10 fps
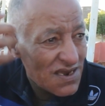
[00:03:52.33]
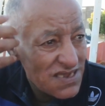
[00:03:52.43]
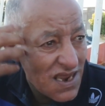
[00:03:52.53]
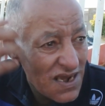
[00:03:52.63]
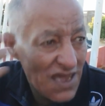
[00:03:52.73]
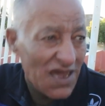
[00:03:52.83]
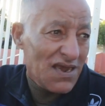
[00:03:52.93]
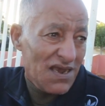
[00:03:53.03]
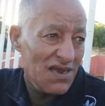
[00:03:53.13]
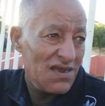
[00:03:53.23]
ديال العقل
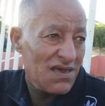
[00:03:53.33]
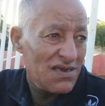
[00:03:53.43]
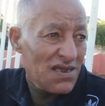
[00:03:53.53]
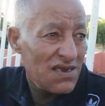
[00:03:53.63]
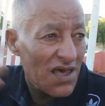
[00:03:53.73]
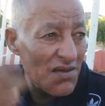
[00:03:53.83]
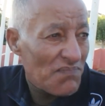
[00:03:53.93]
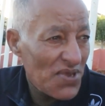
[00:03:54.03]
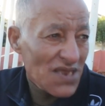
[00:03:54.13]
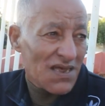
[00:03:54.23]
لان ربي
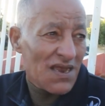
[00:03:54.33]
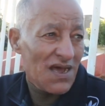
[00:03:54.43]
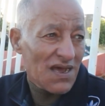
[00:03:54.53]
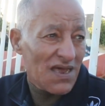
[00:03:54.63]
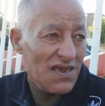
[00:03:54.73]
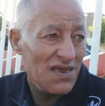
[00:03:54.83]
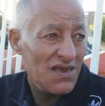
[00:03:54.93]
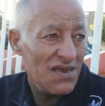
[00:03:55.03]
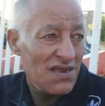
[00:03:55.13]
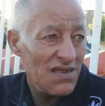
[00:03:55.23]
عطانا العقل
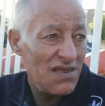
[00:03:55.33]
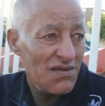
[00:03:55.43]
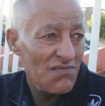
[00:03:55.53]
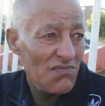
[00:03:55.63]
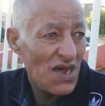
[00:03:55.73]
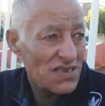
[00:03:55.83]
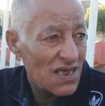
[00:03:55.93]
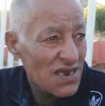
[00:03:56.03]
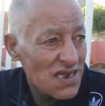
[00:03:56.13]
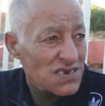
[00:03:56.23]
ما
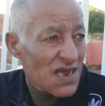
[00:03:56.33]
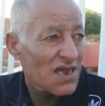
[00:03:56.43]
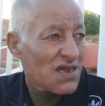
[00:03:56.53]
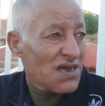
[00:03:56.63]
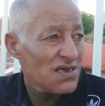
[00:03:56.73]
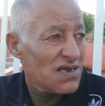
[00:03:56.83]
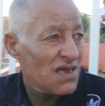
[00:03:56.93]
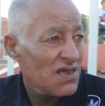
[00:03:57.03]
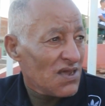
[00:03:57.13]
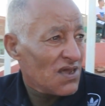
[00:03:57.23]
عطاناش هاك
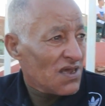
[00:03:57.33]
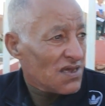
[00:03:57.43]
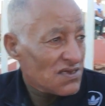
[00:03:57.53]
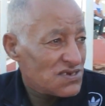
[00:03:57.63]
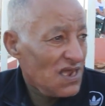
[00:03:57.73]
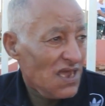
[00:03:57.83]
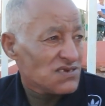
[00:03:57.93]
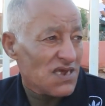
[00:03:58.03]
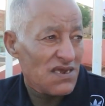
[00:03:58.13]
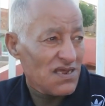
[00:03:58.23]
شي حاجه